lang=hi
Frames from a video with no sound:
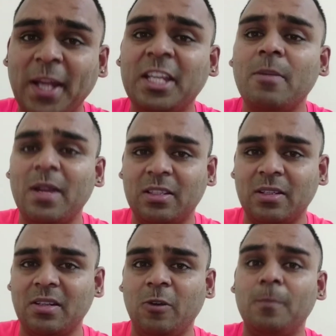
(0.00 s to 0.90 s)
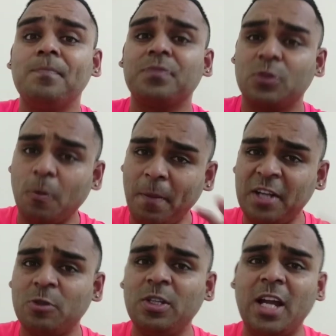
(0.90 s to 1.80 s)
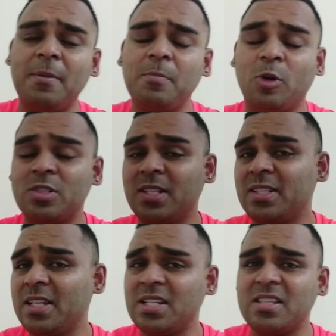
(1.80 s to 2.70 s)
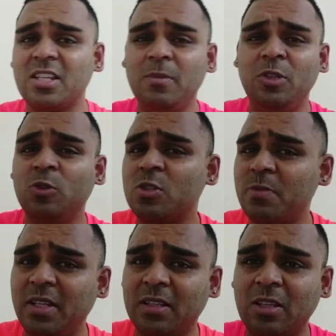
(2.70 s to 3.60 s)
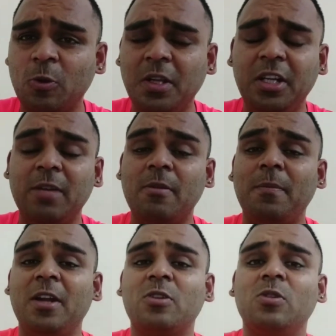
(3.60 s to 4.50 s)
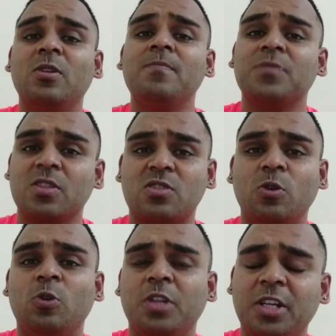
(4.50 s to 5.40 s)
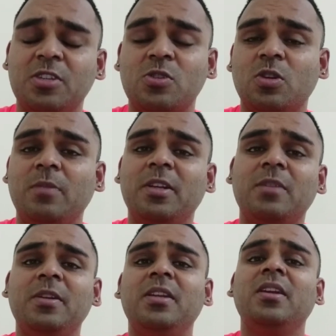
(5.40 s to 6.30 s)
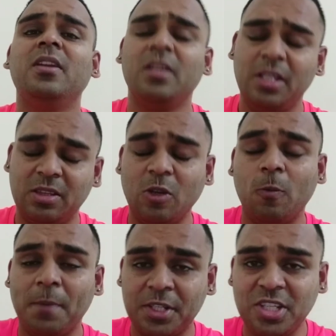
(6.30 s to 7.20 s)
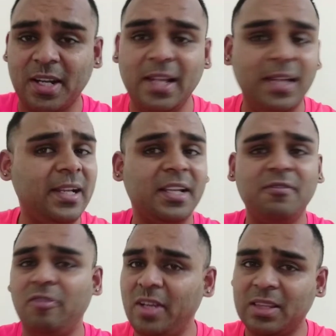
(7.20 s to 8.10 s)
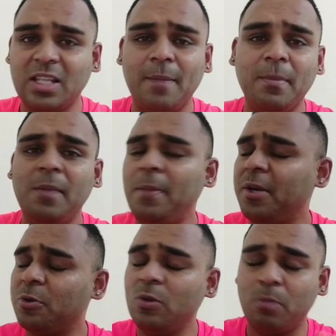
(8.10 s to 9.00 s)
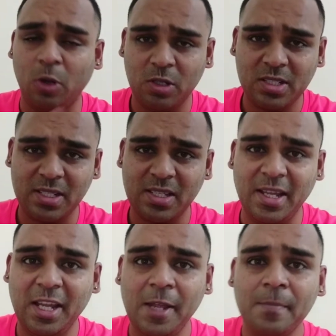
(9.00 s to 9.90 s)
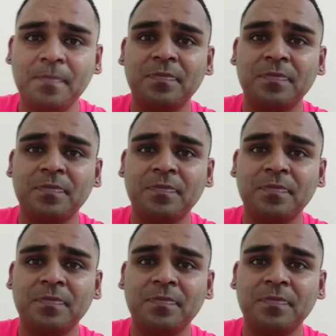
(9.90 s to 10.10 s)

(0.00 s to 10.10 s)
बाइक की बात कर रहा हूँ तो पेट्रोल यहाँ पर बहुत सस्ता है जैसे कि मैं न्यूज़ में देखता हूँ कि इंडिया में पेट्रोल सौ डेढ़ सौ कभी कभी इतना ऊपर जा रहा है लेकिन वियतनाम में पेट्रोल बहुत सस्ता है